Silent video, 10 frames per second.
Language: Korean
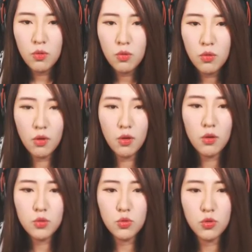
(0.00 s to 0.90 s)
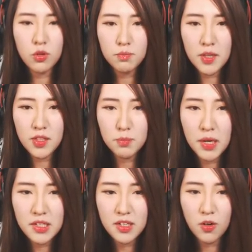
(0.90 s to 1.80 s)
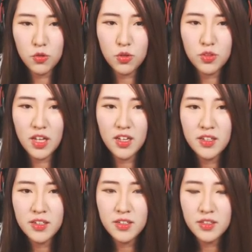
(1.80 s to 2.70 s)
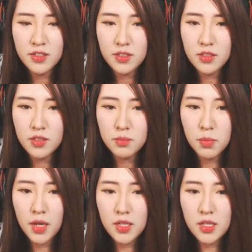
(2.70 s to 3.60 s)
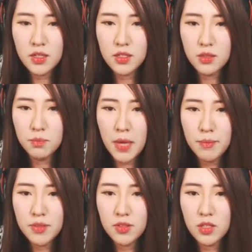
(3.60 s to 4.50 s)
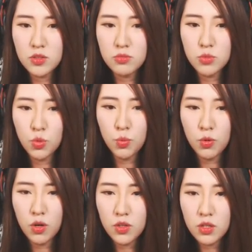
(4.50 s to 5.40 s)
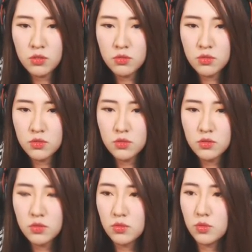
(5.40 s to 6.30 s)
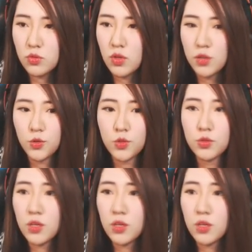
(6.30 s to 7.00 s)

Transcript: 어 또 만능 파리를 얻었다 파리를 뱀인데 줘볼까나? 그건 또 아닌 것 같은데?